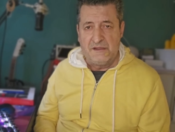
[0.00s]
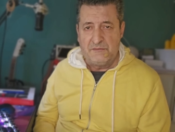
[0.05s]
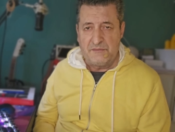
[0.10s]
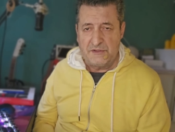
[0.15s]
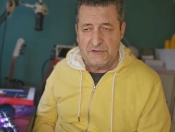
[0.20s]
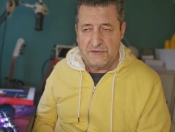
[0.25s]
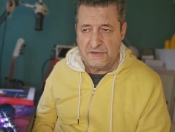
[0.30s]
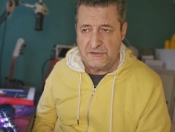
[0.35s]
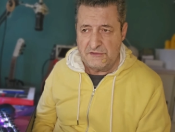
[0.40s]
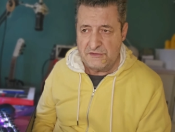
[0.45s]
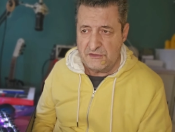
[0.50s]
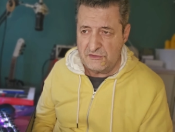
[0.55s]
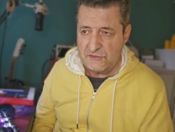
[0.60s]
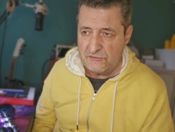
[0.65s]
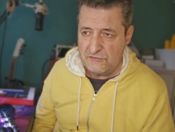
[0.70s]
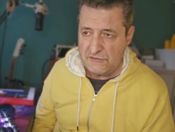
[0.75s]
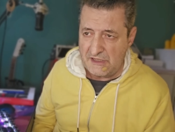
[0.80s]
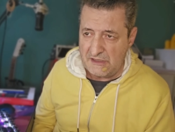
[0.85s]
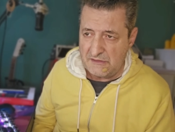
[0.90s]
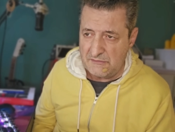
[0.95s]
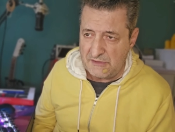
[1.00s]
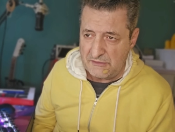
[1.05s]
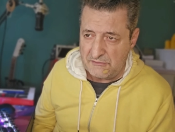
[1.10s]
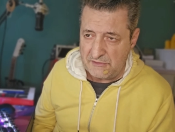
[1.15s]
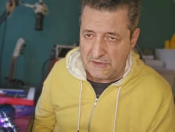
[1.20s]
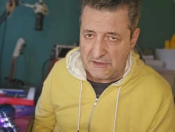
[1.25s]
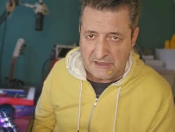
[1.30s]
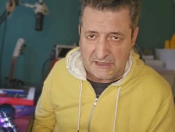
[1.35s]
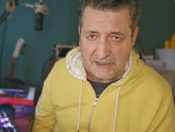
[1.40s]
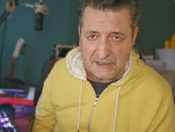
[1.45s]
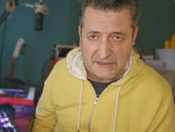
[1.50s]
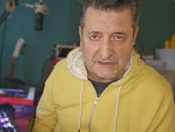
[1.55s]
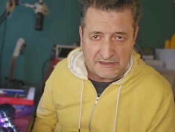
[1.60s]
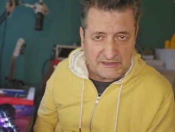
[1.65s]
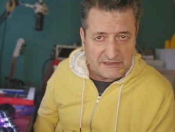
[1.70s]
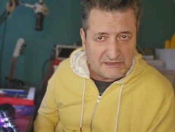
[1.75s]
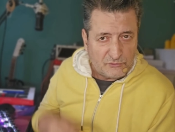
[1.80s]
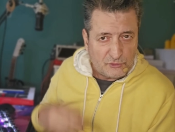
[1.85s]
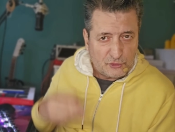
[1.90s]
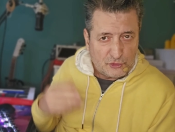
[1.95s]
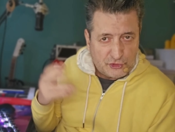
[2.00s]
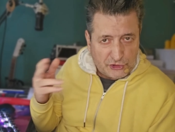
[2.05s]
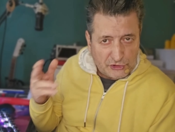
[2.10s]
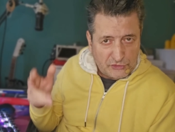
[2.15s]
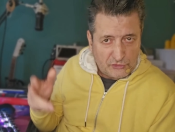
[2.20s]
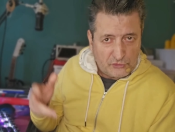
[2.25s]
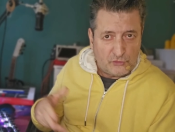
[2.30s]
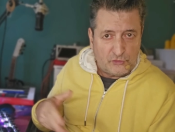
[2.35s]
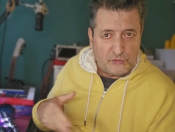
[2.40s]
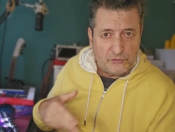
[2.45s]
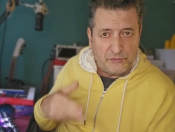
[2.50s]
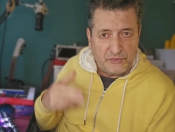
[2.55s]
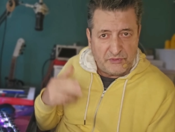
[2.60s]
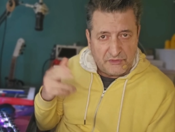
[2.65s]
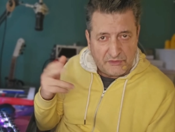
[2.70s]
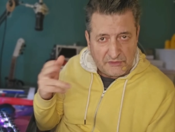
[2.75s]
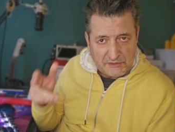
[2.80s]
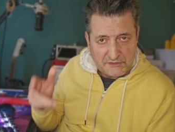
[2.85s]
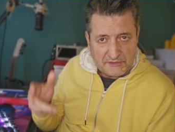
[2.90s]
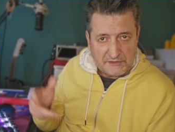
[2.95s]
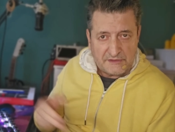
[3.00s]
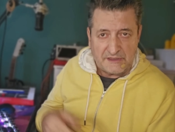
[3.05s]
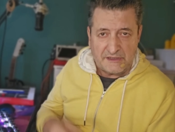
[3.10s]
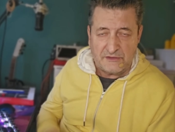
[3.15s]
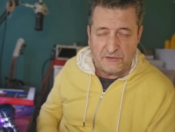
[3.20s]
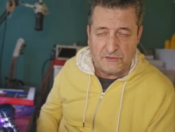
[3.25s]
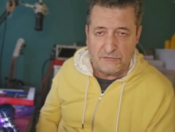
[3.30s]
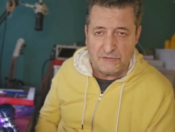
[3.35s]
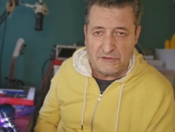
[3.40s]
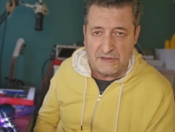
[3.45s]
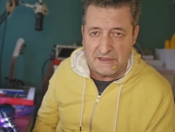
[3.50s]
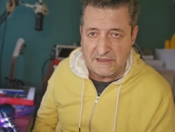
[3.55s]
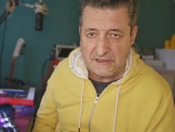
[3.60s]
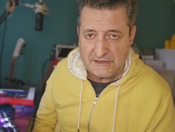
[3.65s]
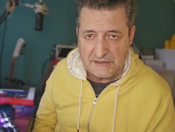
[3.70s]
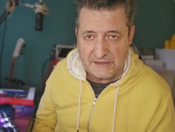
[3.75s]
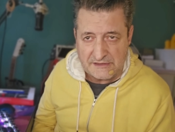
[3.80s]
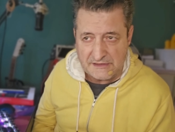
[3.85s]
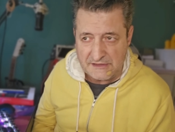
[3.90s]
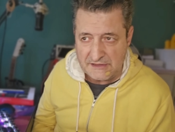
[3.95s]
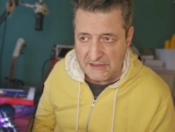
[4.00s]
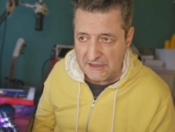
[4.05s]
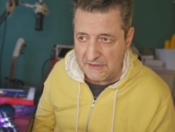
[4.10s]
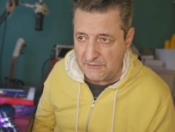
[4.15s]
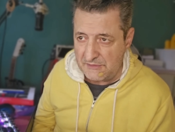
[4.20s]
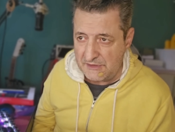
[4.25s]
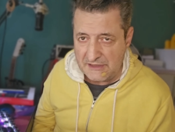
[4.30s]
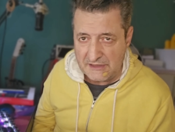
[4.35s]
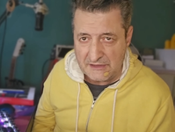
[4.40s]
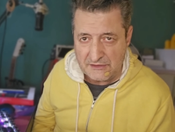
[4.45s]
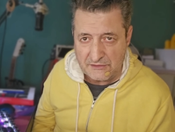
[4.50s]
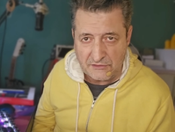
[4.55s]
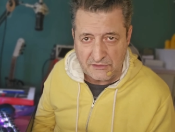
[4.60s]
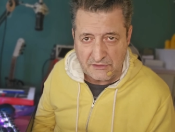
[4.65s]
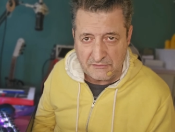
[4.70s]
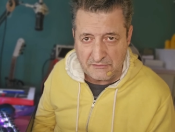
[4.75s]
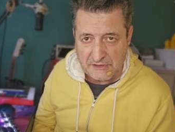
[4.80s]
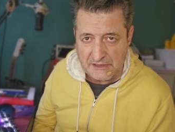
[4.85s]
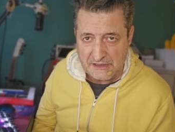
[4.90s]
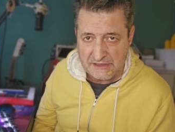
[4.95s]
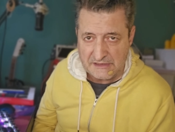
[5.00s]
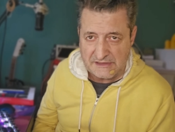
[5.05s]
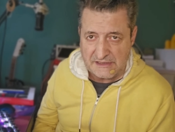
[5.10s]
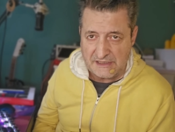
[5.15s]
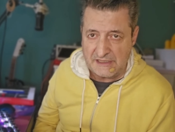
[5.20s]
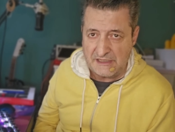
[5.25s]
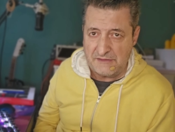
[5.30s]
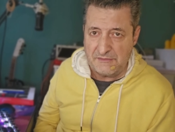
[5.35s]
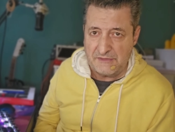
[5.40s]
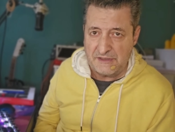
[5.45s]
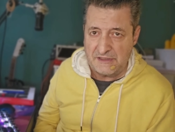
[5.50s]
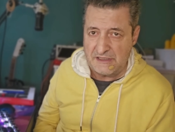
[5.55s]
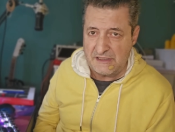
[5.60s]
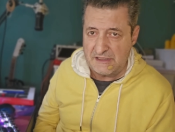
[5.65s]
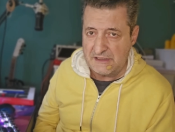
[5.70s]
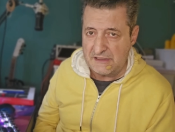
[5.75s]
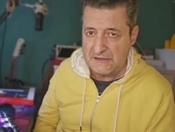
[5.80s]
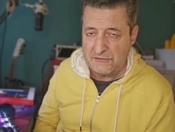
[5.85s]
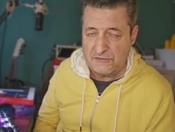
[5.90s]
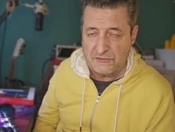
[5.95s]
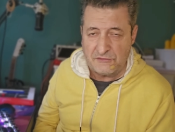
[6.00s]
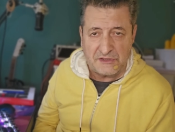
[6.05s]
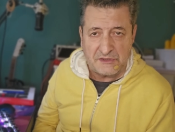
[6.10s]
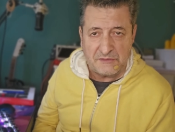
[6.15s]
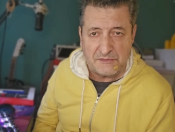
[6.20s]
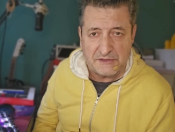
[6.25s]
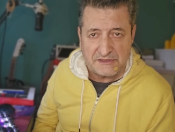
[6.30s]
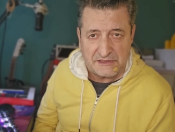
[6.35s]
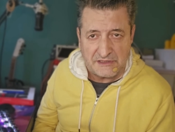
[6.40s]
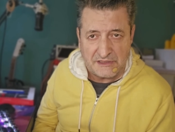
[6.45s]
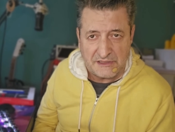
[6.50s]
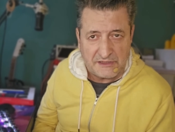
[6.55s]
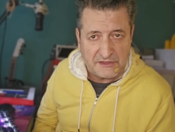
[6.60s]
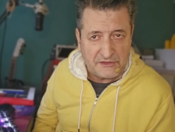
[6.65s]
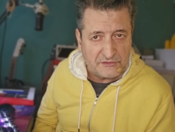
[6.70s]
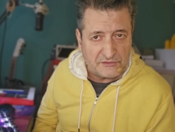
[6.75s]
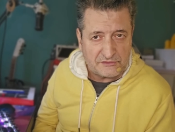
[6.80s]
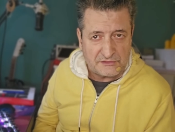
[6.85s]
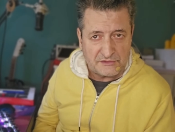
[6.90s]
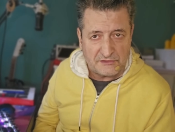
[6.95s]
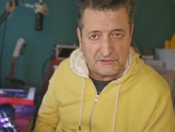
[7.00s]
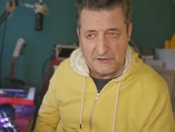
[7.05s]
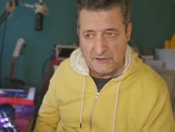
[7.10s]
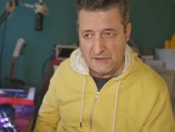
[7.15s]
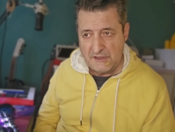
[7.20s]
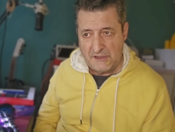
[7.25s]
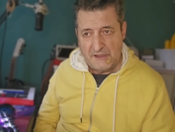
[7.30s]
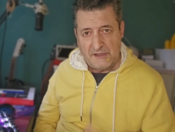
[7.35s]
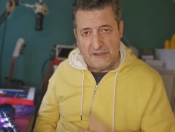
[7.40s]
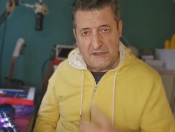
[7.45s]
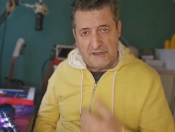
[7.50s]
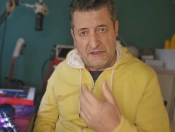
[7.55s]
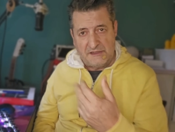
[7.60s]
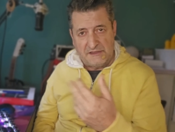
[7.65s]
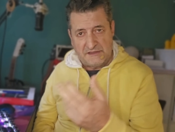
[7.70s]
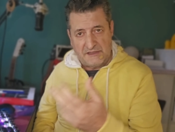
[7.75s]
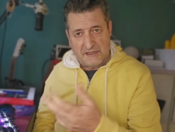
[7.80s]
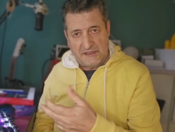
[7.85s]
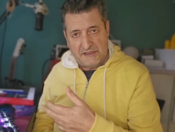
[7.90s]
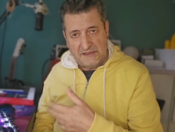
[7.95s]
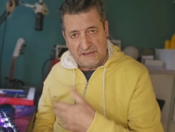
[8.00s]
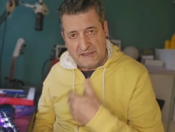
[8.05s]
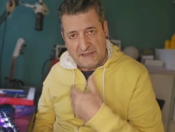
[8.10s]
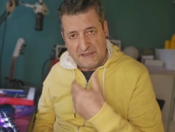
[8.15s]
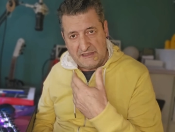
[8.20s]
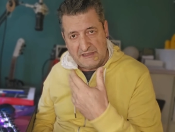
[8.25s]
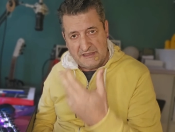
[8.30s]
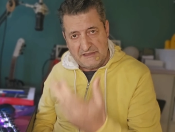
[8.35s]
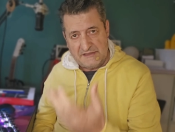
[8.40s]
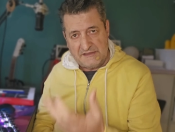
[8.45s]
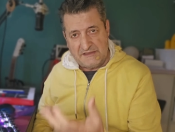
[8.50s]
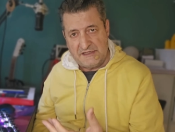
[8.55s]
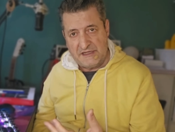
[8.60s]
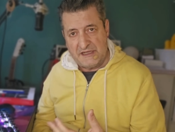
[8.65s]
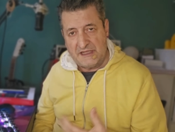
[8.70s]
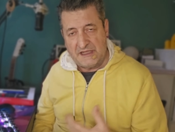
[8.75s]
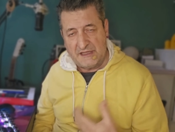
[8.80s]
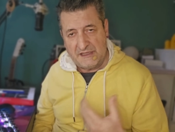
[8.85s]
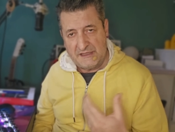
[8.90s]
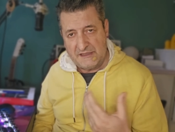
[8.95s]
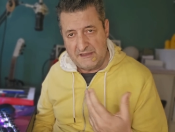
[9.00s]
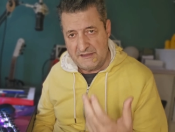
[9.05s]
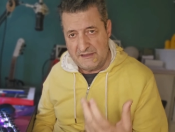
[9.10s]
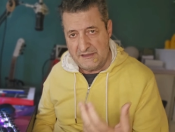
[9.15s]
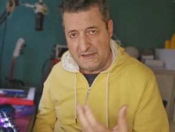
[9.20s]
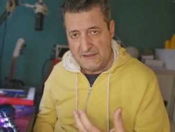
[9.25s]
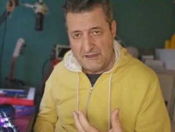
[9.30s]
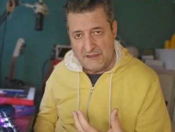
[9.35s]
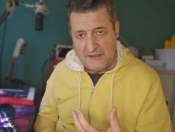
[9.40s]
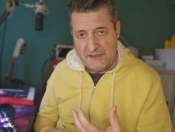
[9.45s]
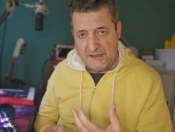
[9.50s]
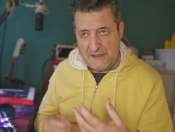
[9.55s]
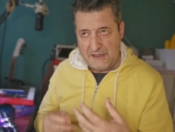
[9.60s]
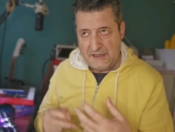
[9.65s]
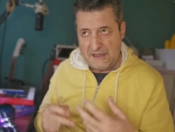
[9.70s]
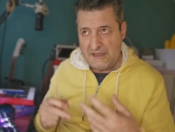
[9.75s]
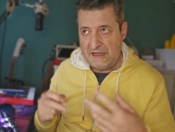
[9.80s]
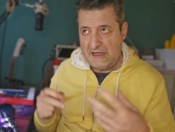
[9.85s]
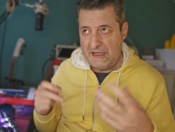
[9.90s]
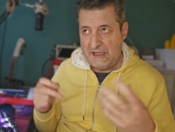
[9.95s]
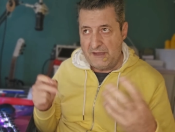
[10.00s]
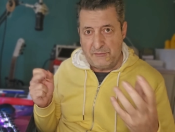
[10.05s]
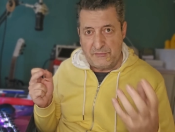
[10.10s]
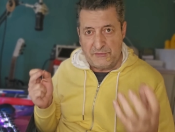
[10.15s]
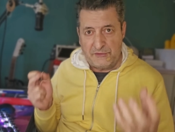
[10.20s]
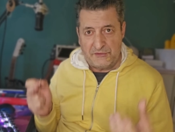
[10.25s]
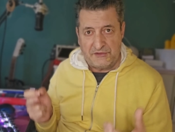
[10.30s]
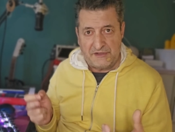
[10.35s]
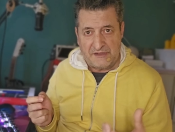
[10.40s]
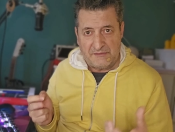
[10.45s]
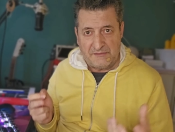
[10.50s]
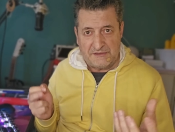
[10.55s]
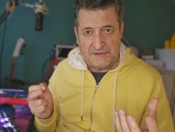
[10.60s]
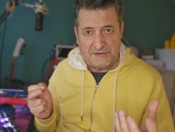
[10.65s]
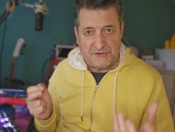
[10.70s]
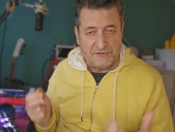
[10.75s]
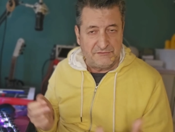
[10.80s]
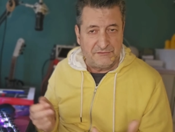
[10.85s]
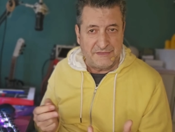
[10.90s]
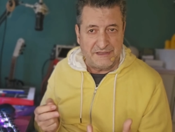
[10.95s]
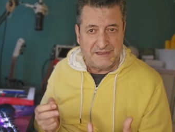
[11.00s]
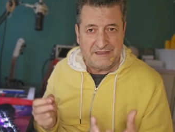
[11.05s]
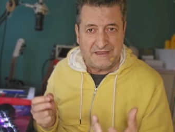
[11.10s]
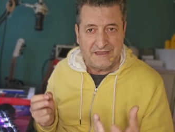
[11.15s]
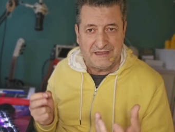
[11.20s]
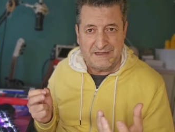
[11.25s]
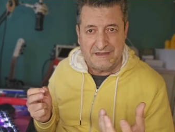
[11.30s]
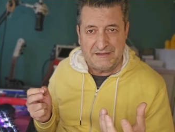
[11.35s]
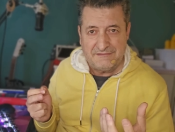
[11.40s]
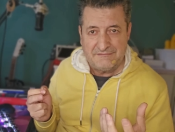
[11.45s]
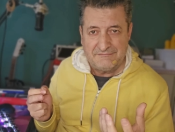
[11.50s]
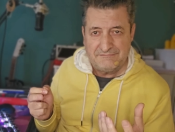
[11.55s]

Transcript: Pero si sos un alma vieja que tiene mucho loop dando vuelta en este sistema y que todavía seguís metida en temas religiosos y seguís enganchada en la programación mental